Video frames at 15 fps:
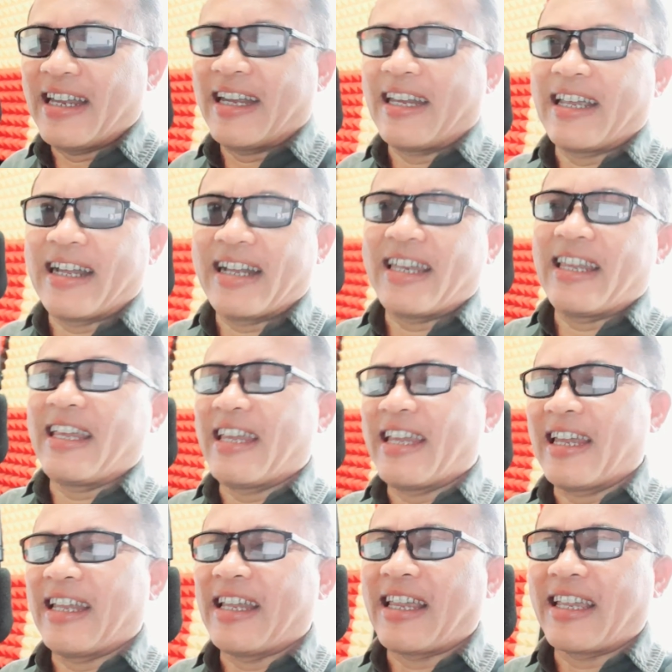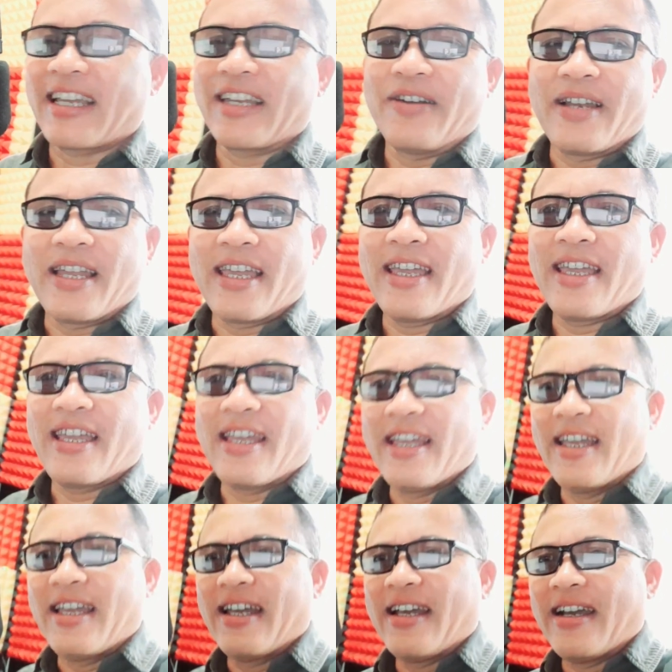yang diberikan oleh
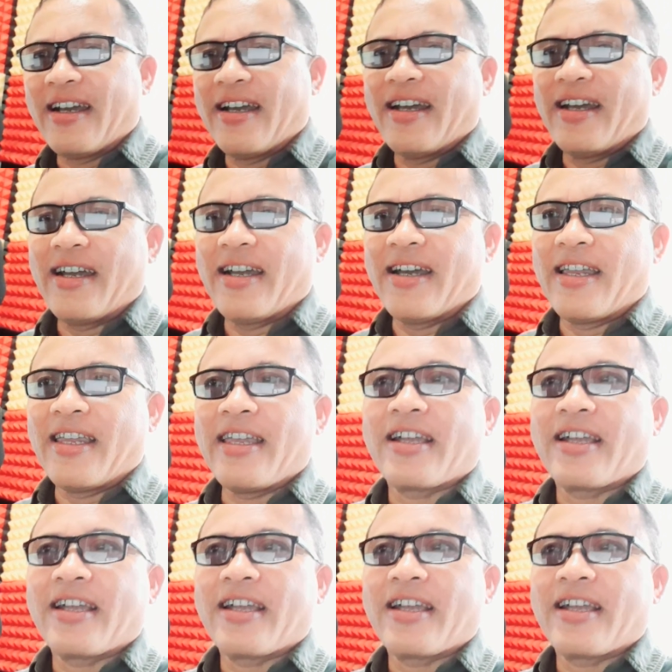uh,